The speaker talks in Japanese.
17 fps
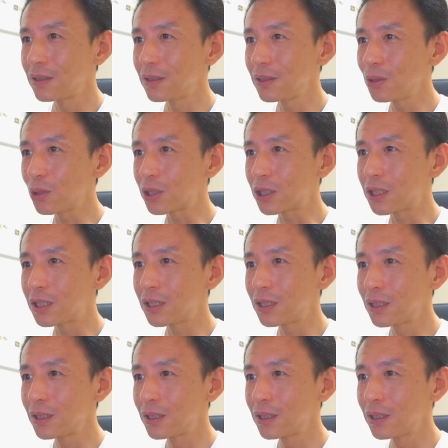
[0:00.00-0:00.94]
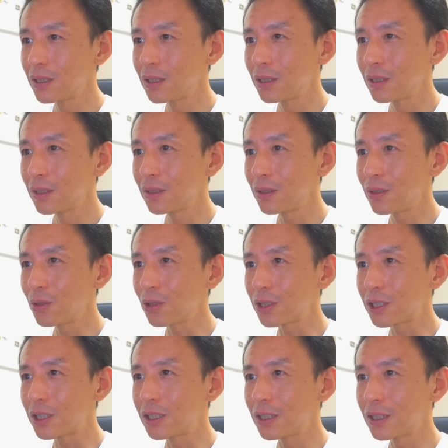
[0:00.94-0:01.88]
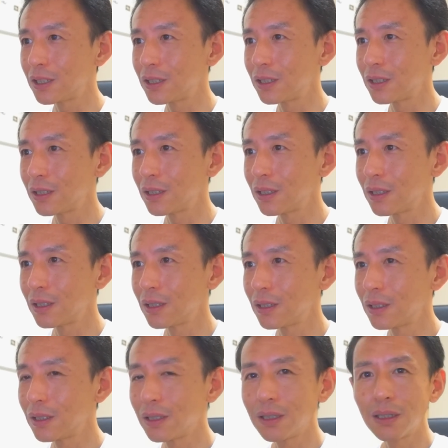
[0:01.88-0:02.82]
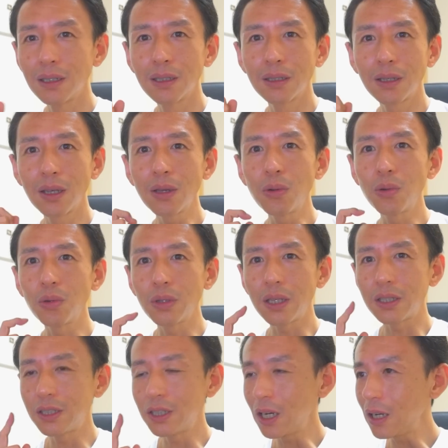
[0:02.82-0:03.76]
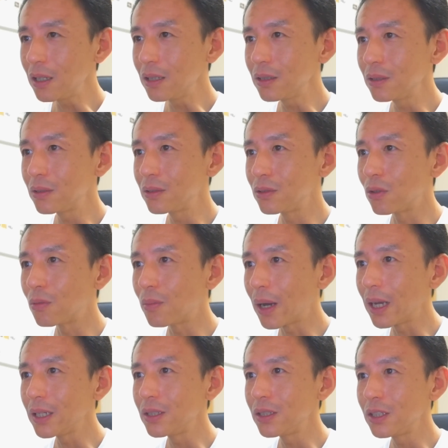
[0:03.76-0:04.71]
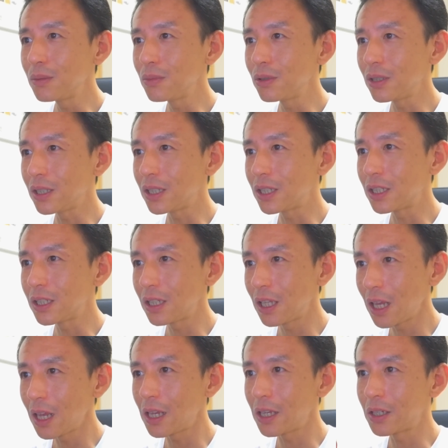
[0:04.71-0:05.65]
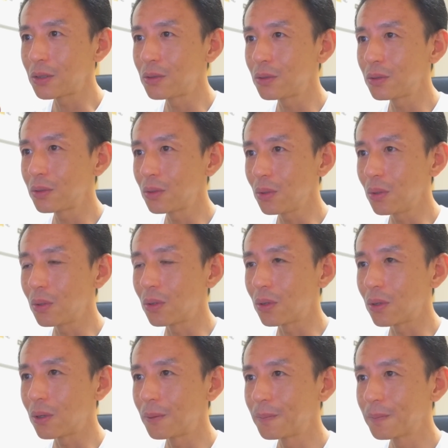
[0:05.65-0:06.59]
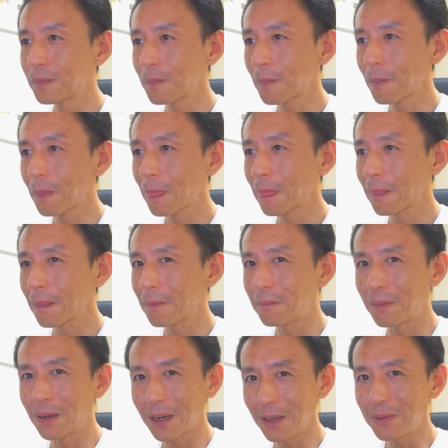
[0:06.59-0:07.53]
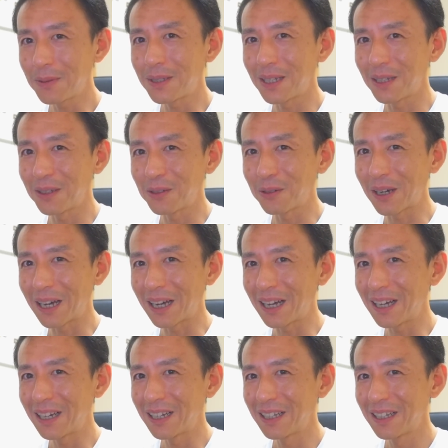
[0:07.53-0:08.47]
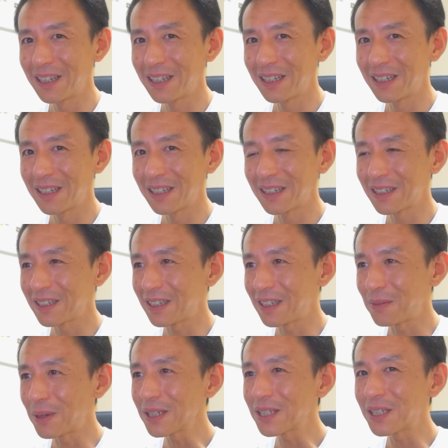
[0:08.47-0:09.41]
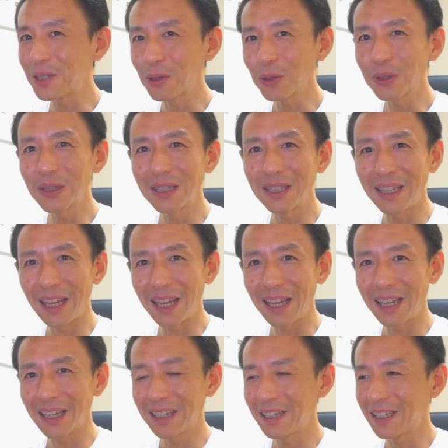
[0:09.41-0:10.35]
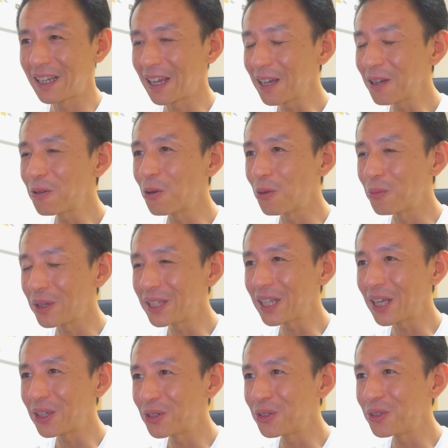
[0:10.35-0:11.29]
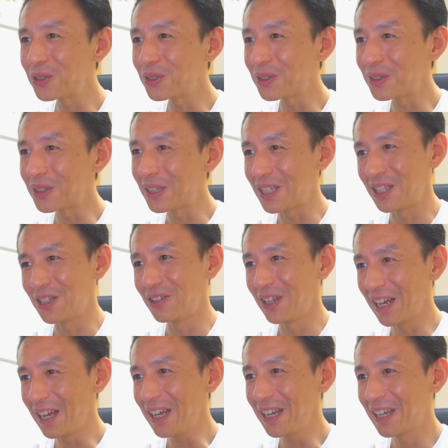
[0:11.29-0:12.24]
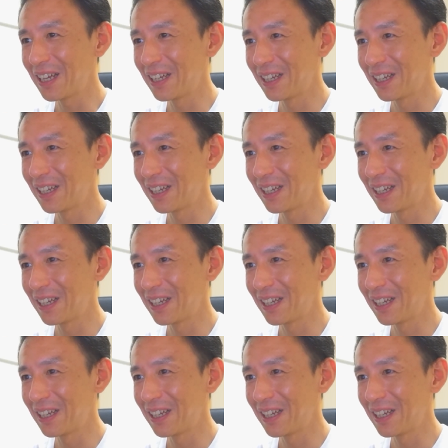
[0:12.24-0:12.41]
よし。よし。結構ね、ジャックを前積むにして引くと、マレフィセントが来ますよって結構みんな言うんですよね。